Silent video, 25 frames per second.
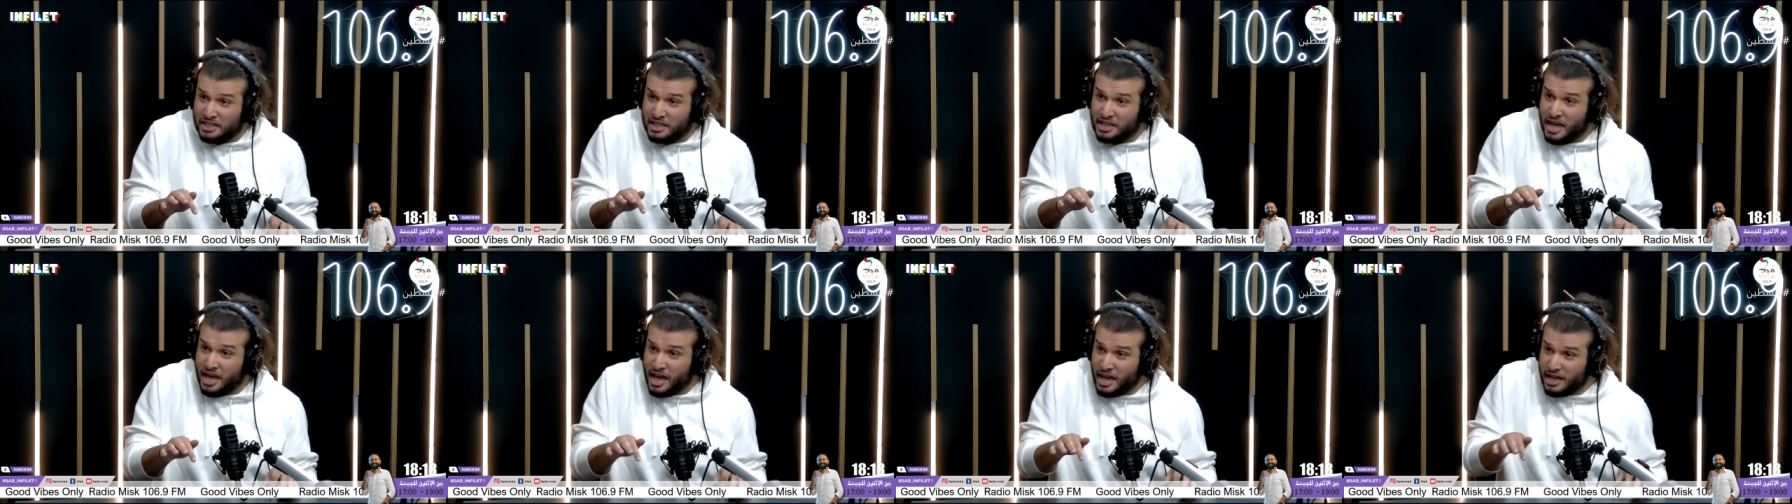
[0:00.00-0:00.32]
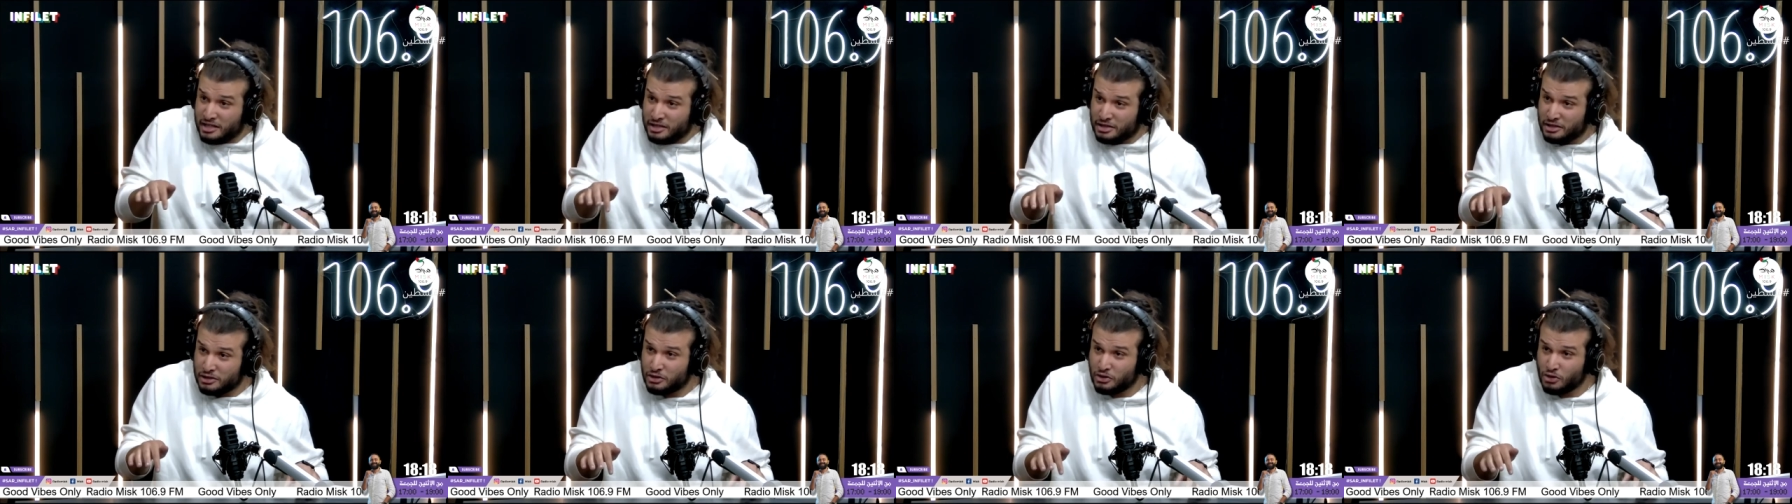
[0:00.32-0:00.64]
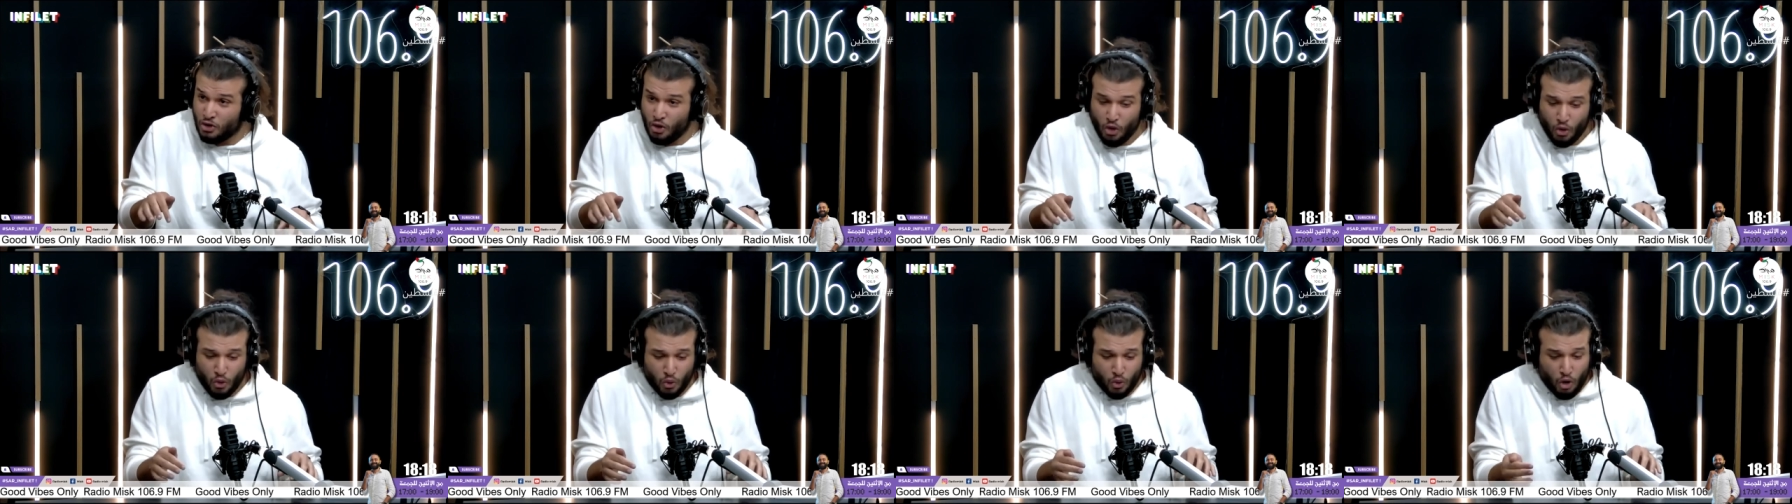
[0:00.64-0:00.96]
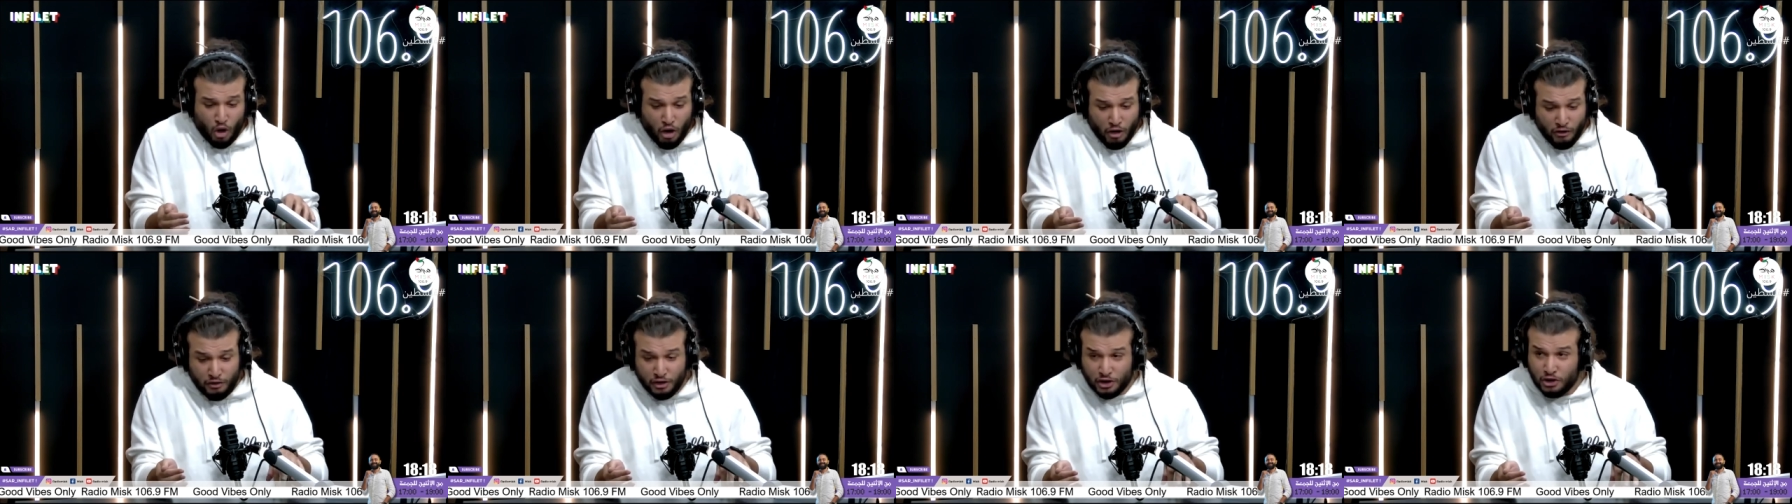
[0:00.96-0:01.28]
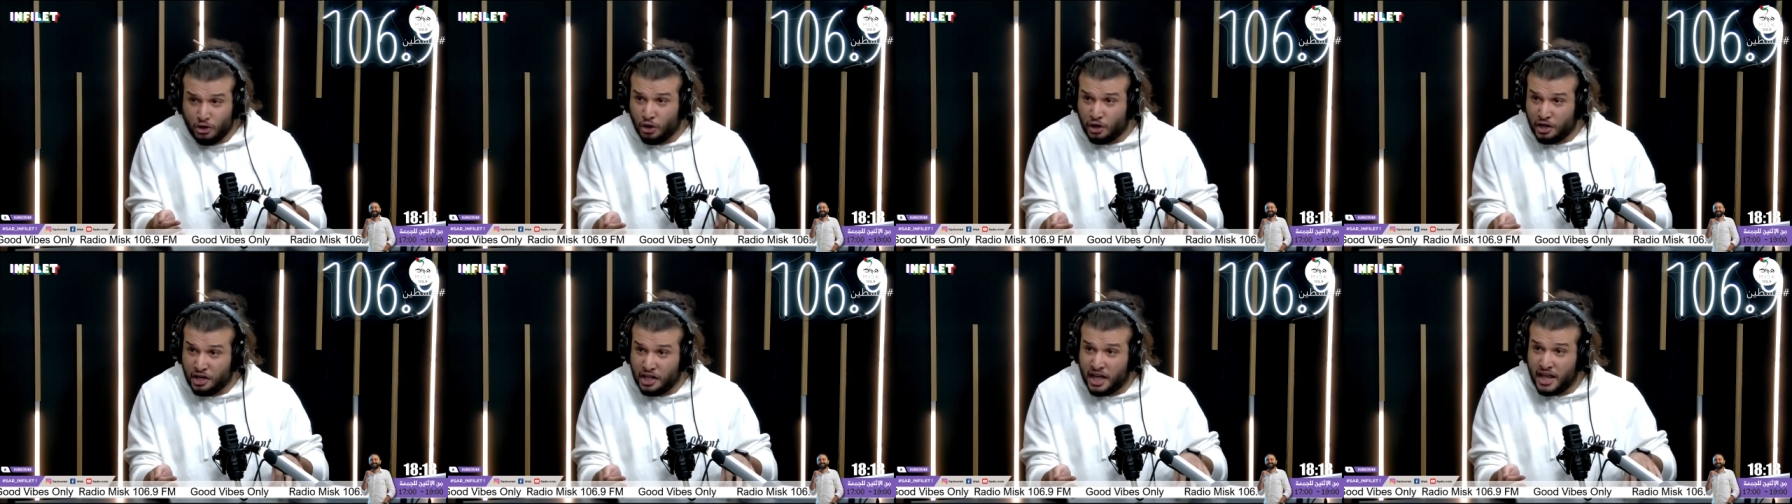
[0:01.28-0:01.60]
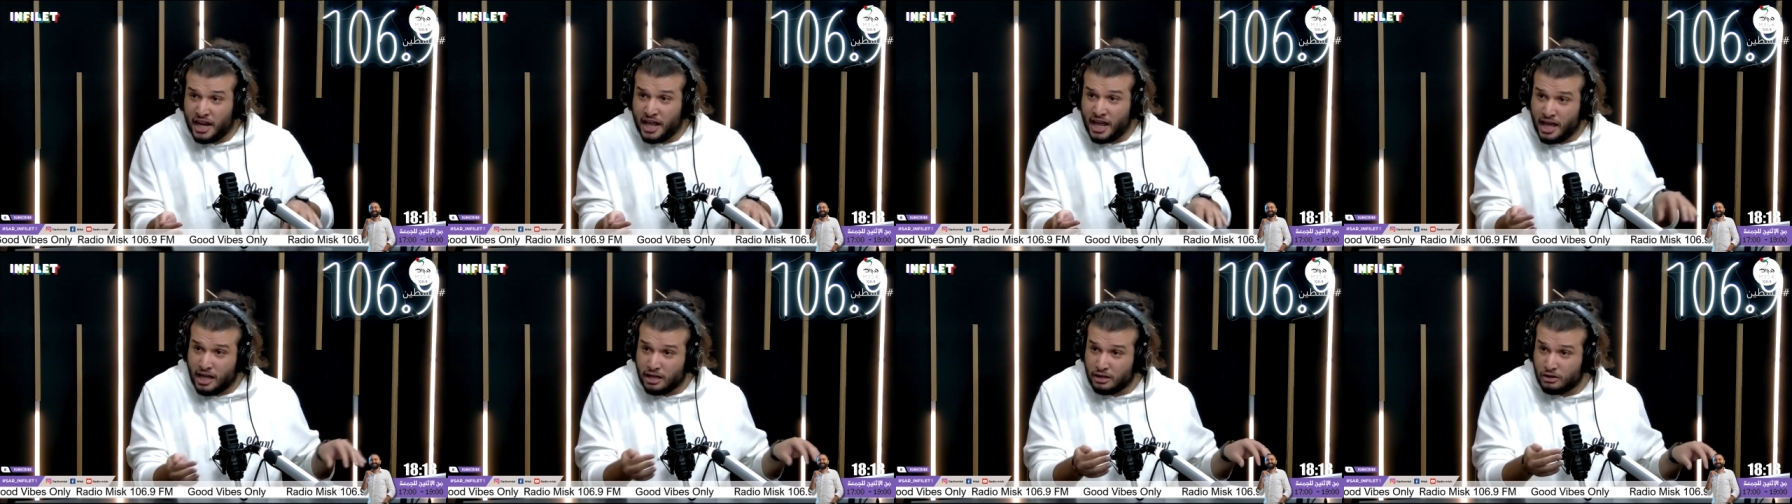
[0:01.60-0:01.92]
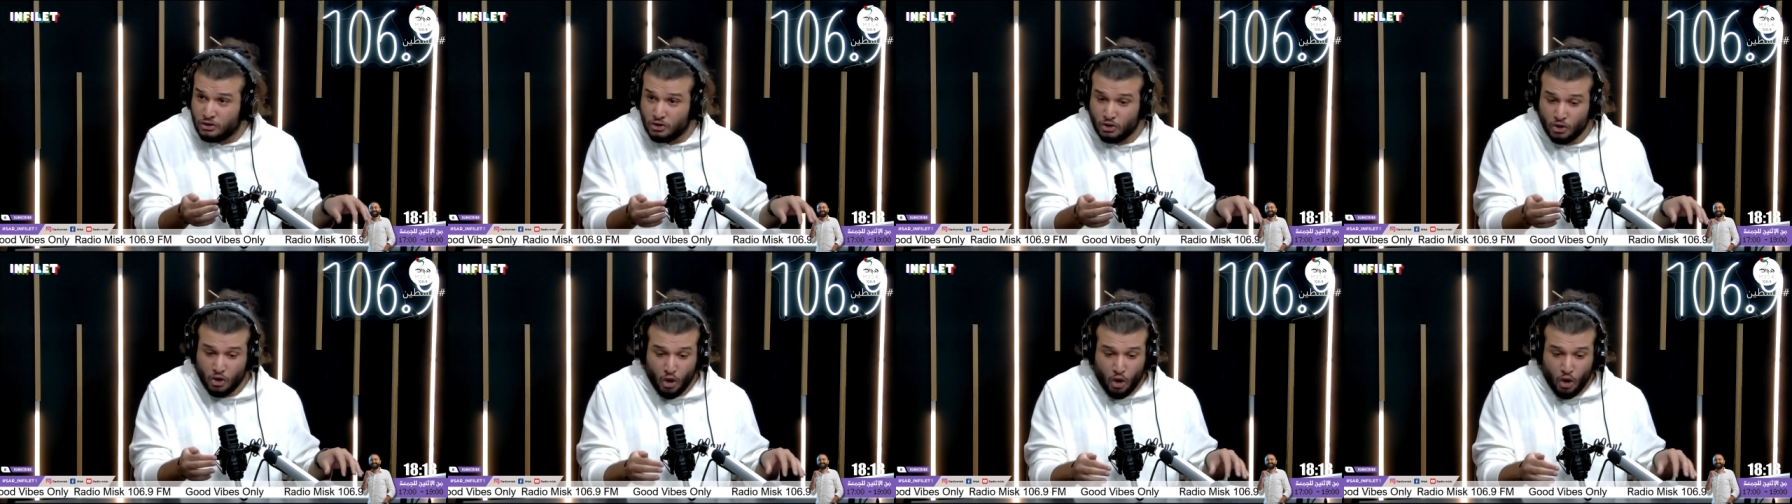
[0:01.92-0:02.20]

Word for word: ياس واوفر كورنيريت